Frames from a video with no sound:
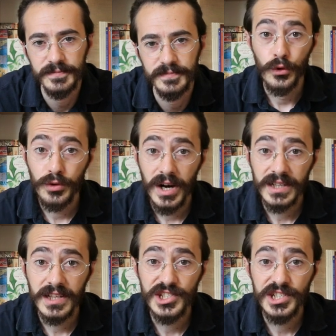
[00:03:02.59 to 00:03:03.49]
Freud'un
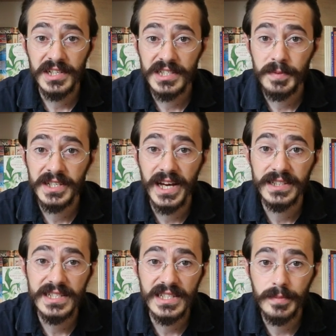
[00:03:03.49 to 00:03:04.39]
arkadaşları da tıpkı
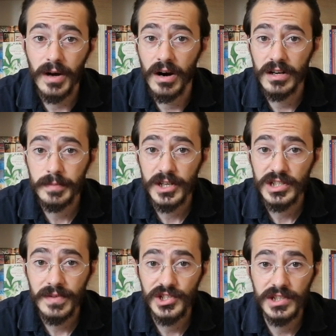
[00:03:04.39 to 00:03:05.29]
kendisi gibi
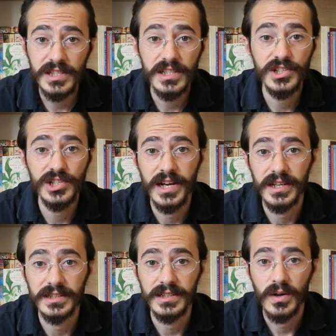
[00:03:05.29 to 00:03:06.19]
ağırbaşlı ve ciddi
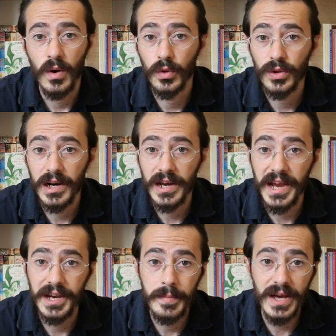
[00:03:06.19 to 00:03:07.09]
kişilerdi. Onlarla
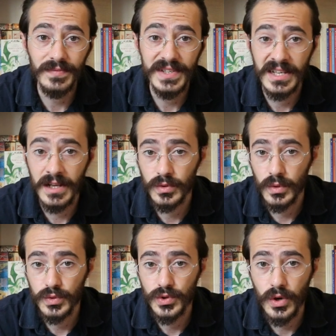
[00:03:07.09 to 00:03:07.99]
edebiyat ve sanat
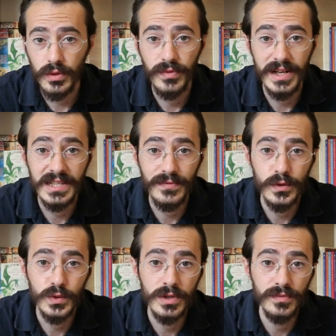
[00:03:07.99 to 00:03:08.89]
konuşuyor,
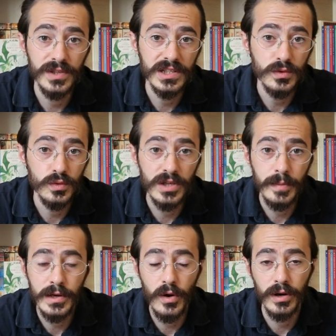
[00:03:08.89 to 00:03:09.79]
felsefe üstüne fikir
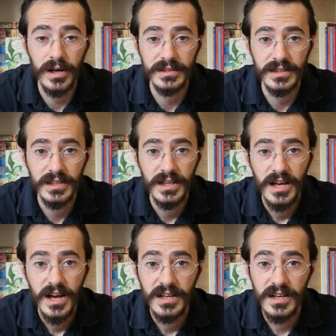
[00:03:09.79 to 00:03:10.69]
yürütebiliyorlardı.
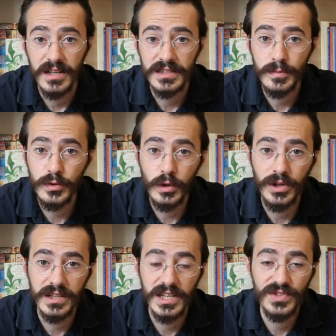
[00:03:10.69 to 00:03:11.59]
Kant'ı bu
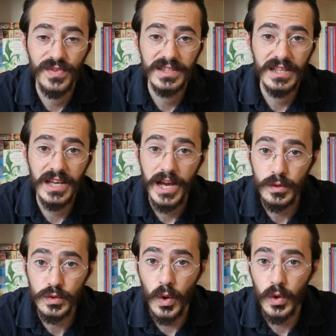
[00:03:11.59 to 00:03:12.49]
yoldan keşfettiğinde
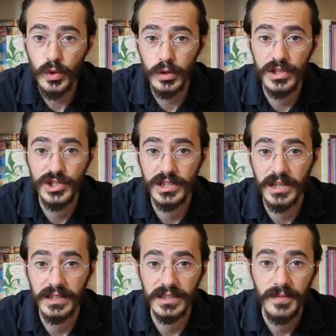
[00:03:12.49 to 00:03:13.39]
henüz 14
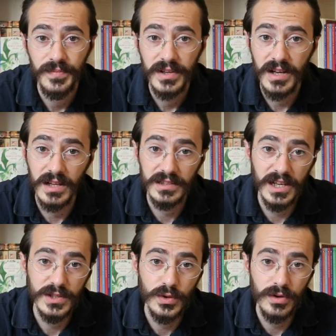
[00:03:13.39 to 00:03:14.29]
yaşındaydı.
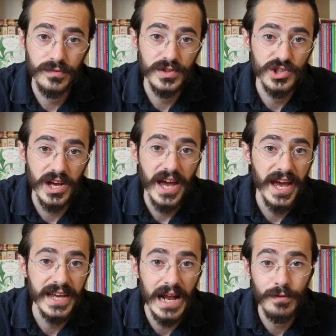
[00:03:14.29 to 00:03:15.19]
Kant'tan sonra Fichte,
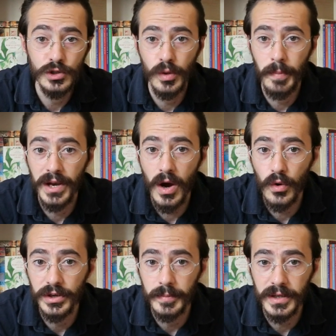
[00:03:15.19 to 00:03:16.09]
Hegel ve
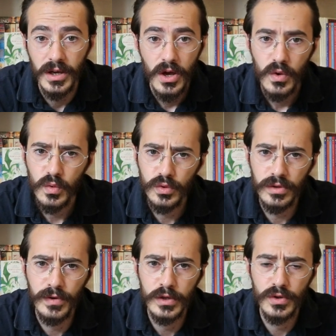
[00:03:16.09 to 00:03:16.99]
Schopenhauer gibi
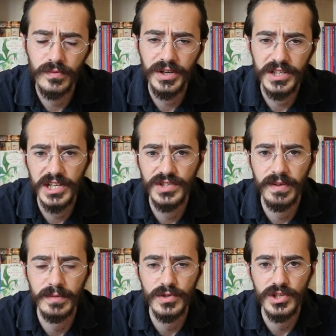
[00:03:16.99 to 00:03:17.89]
ünlü filozofları
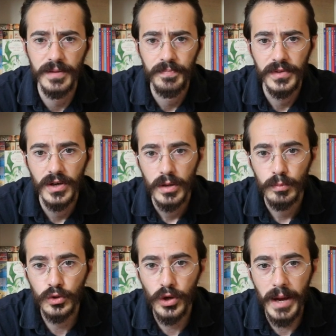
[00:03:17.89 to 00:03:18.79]
keşfetmişti.
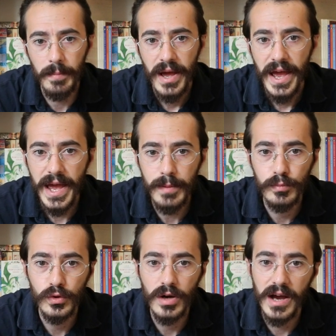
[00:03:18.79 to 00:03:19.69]
Bu dönem
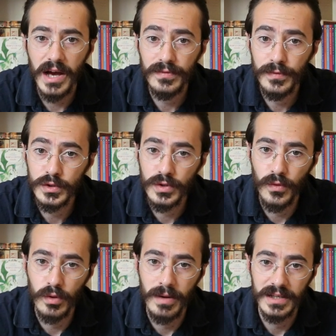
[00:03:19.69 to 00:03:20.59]
en büyük hayali
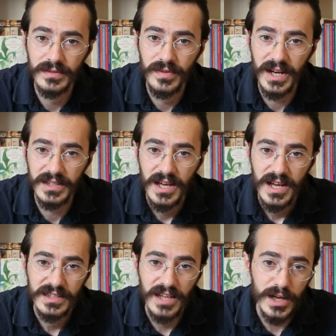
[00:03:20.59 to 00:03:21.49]
filozof olmaktı fakat
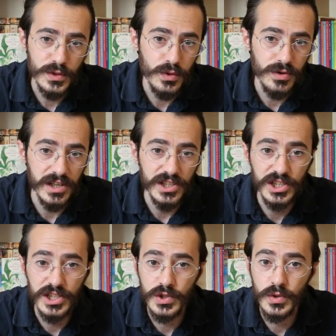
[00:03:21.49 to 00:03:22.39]
daha sonra
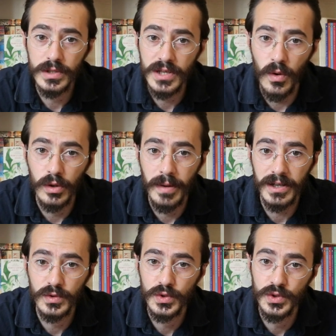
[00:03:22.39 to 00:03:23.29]
ikinci Göte
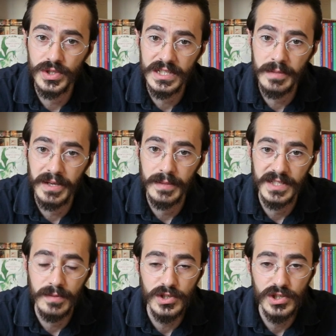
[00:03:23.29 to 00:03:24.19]
olmak düşüncesini
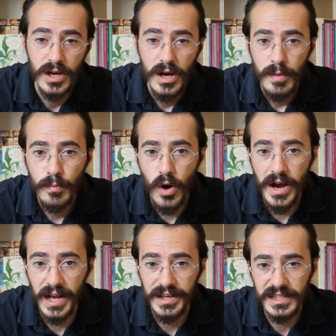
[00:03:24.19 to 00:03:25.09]
benimsemiş bu
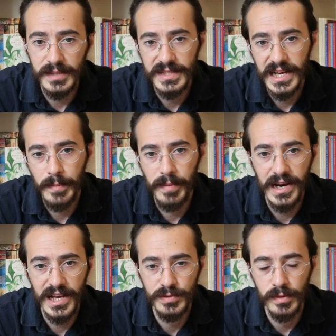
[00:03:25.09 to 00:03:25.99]
hayalini kimseyle
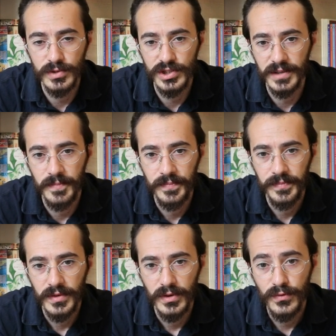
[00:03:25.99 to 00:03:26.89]
paylaşmamıştı.
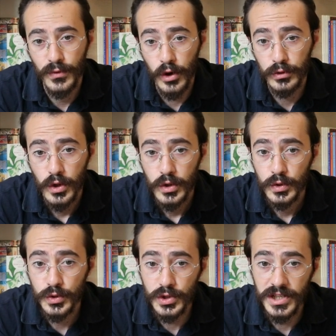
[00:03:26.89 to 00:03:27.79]
Freud
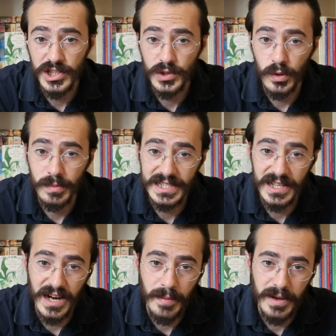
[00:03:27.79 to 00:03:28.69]
küçük yaşta
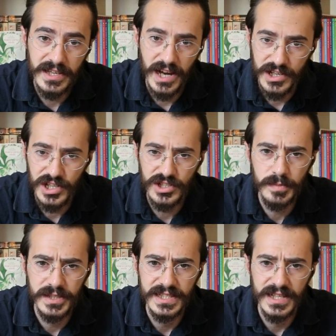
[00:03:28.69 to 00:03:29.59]
olmasına rağmen
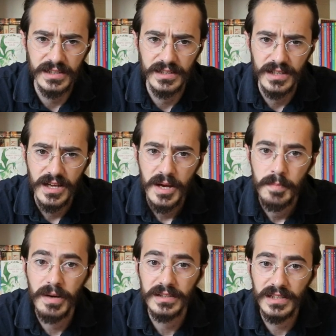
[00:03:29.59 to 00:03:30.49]
gerçekçi bir insandı.
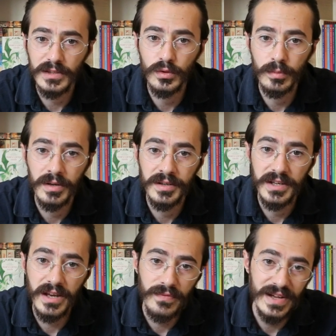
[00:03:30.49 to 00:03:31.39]
Maddi
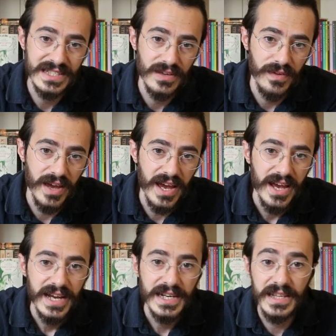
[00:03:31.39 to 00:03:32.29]
durumlarının ne felsefeye
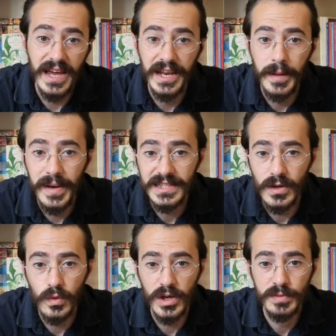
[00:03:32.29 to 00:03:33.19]
ne de
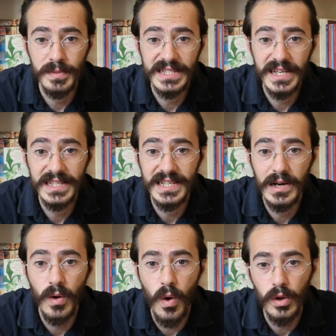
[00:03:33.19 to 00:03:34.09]
edebiyata uğraşmasına
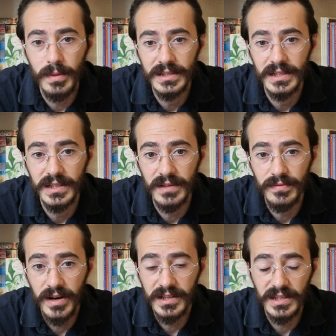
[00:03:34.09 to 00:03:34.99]
yeterli olmadığının da
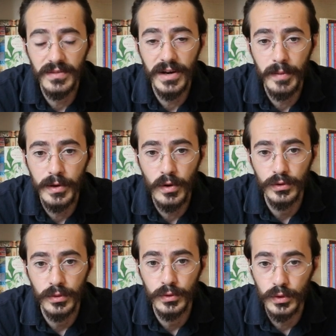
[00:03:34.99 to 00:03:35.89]
farkına varabiliyordu.